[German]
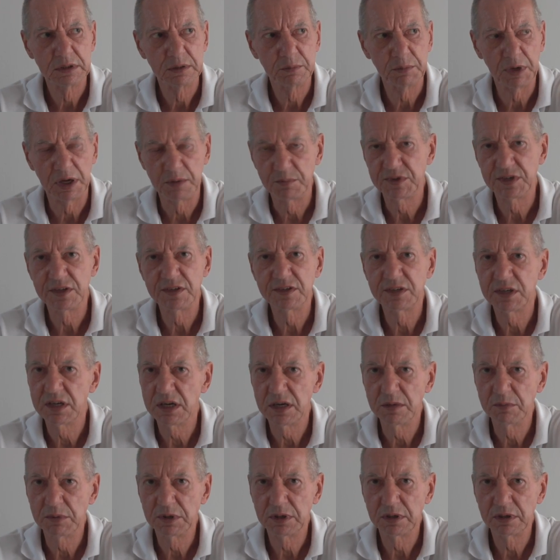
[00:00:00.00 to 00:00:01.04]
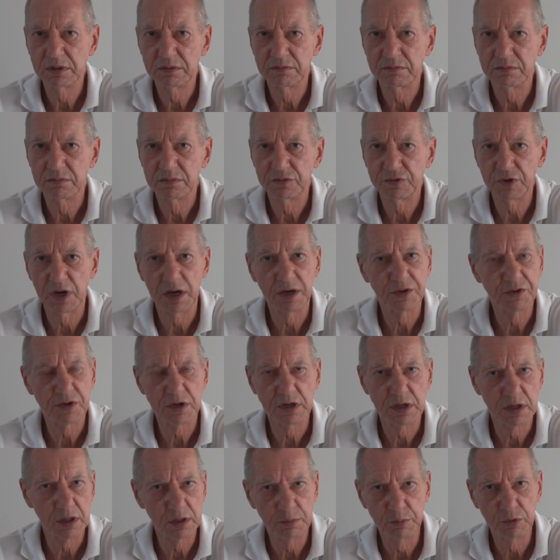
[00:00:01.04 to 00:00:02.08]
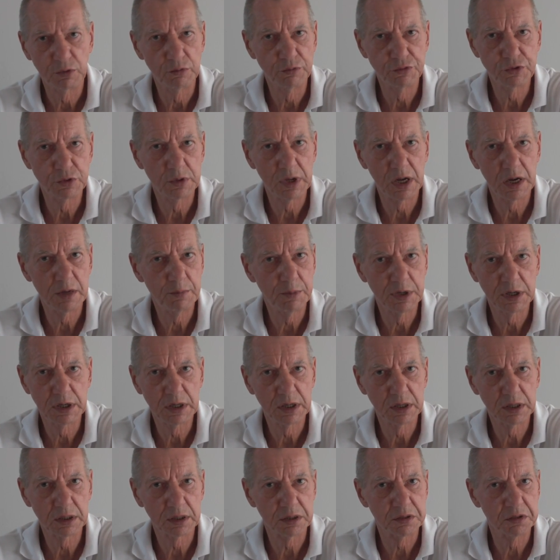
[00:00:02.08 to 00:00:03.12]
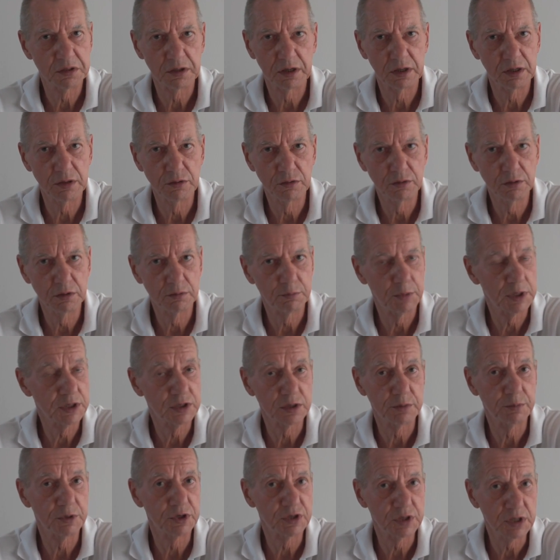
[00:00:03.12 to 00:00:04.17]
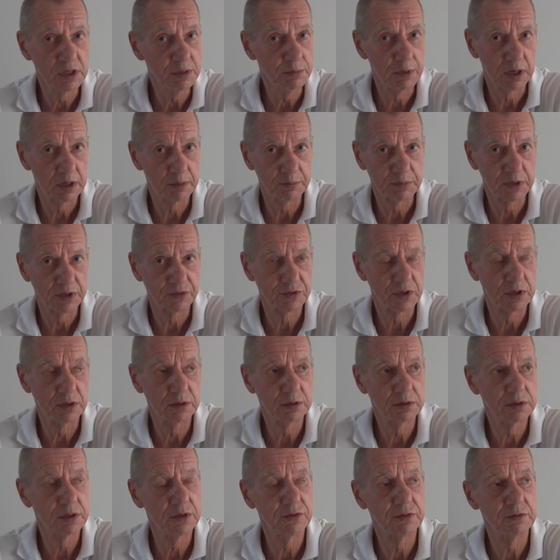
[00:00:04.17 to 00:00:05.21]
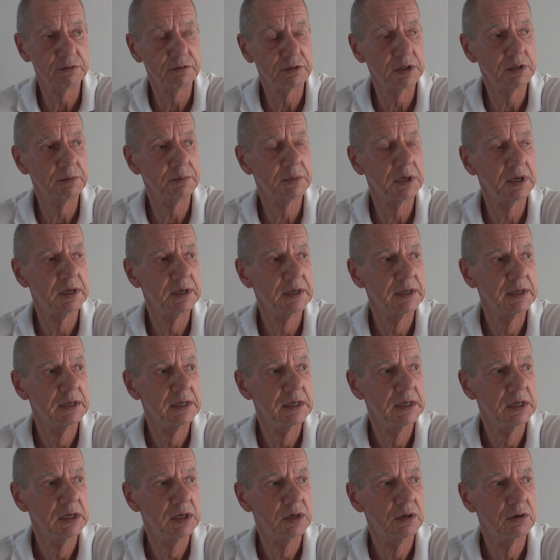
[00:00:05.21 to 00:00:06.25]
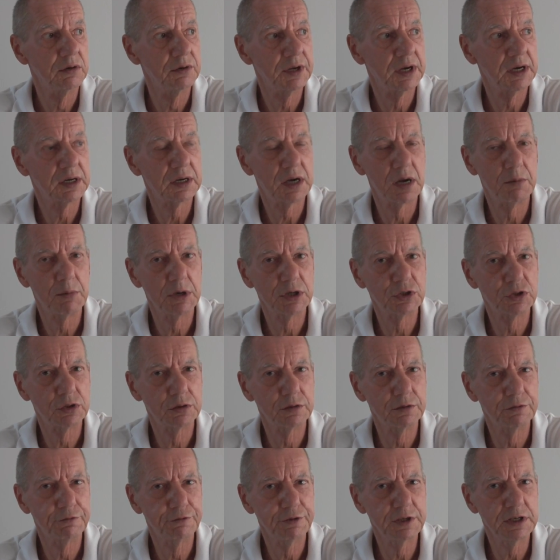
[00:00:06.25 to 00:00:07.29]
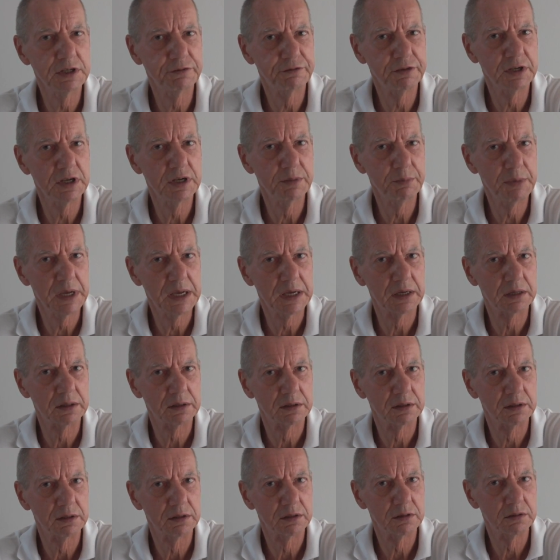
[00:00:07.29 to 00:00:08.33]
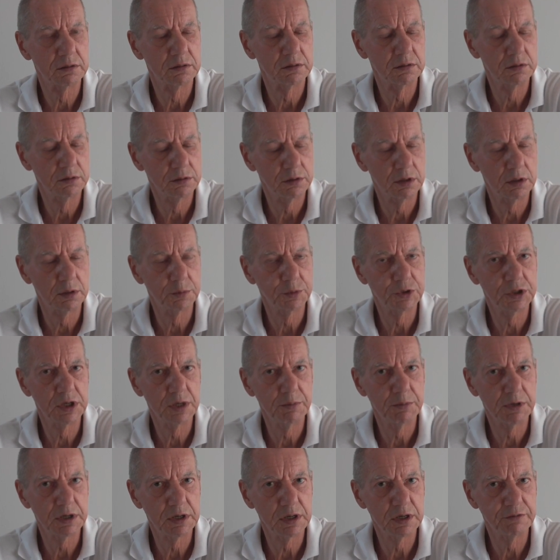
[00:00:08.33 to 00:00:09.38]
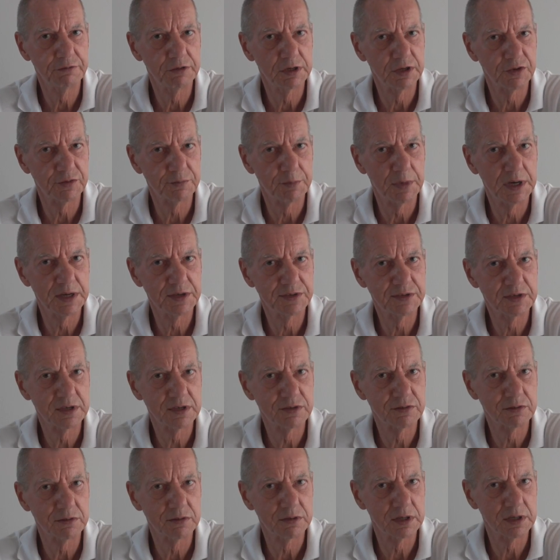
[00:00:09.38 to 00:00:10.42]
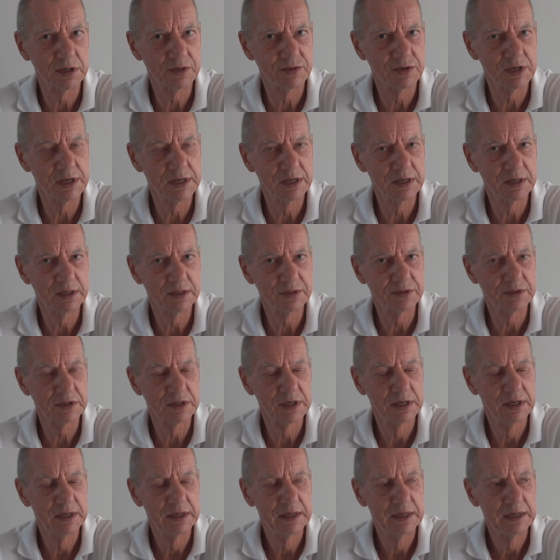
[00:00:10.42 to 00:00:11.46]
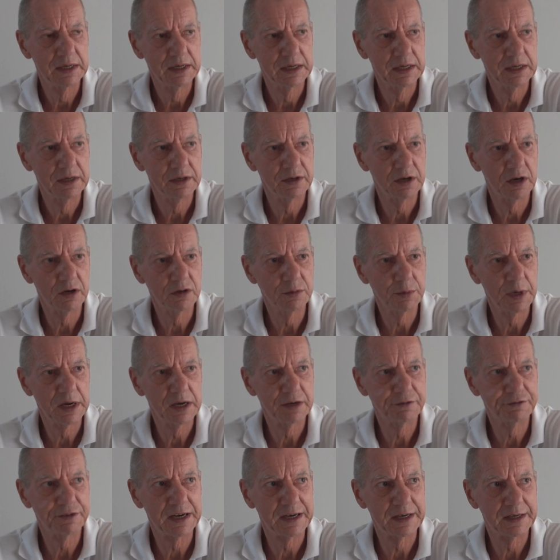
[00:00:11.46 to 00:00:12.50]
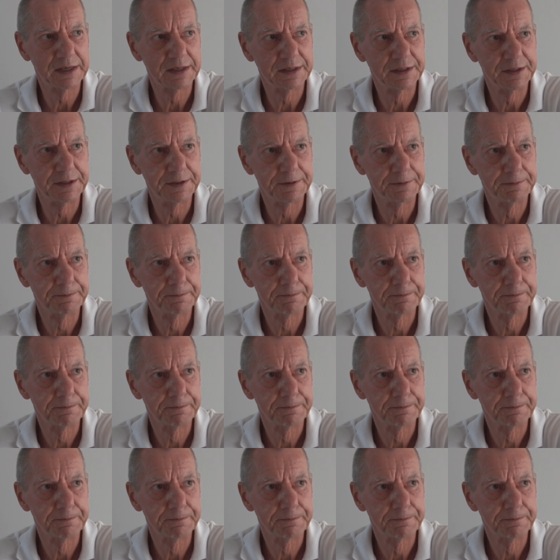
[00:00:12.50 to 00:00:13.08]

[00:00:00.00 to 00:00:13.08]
Bremssysteme. Fragen Sie in Ihrer Berufsschule einmal nach, in Ihrer Erinnerung. Manche Betriebe haben das auch, diesen Film. Und da kann man schon viel, viel mehr unter Umständen mit Hilfe des Meisters oder des Lehrers darüber erfahren.